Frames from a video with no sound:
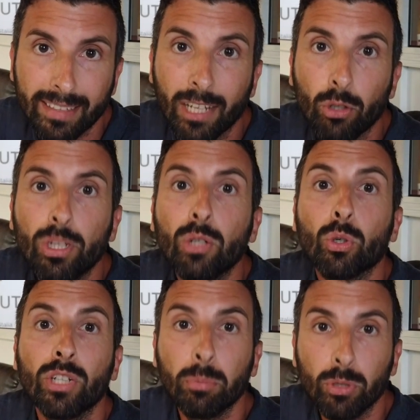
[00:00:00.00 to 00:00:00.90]
tengono i
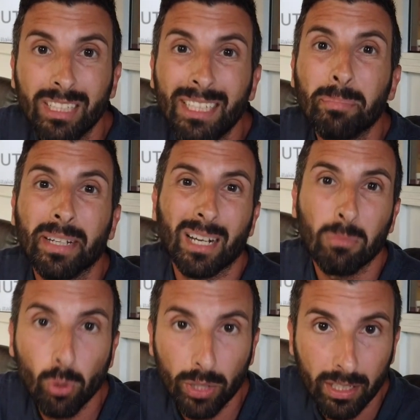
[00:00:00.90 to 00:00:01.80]
loro nipotini per
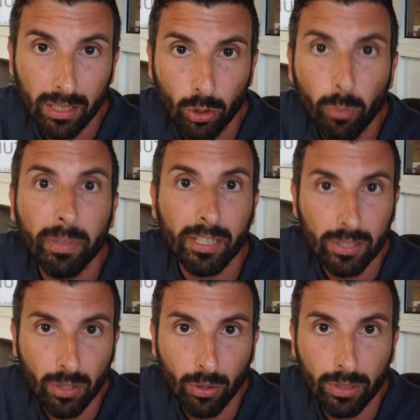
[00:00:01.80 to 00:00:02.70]
amore, non per
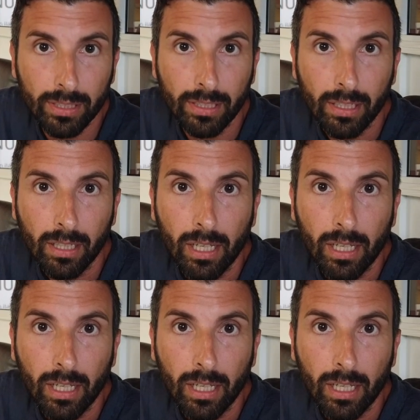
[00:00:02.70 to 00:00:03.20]
soldi.